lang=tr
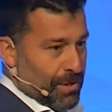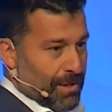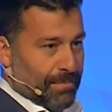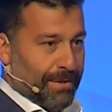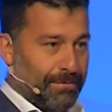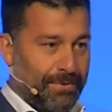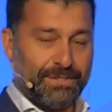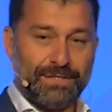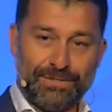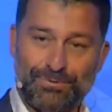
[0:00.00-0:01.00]
Ben de
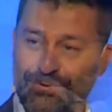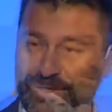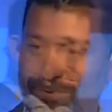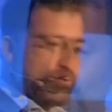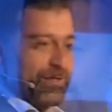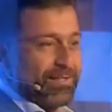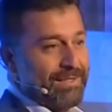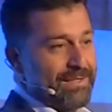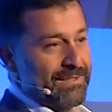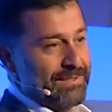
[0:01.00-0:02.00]
baştan söyleyeyim
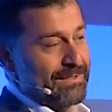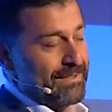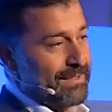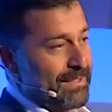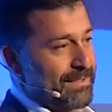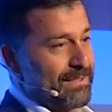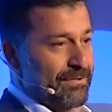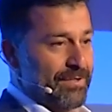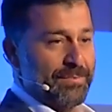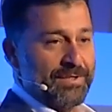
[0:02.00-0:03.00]
özellikle e, Arda
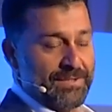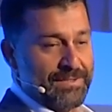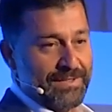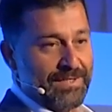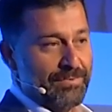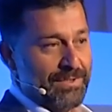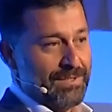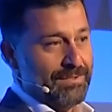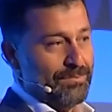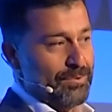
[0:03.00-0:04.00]
ve Webrazi
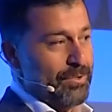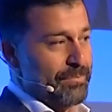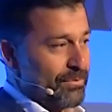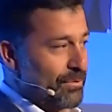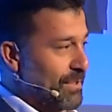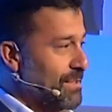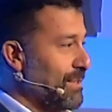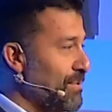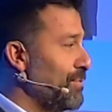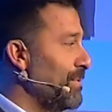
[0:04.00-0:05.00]
ekibine böyle bir
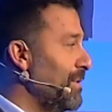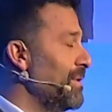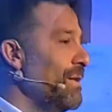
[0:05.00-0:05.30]
organizasyona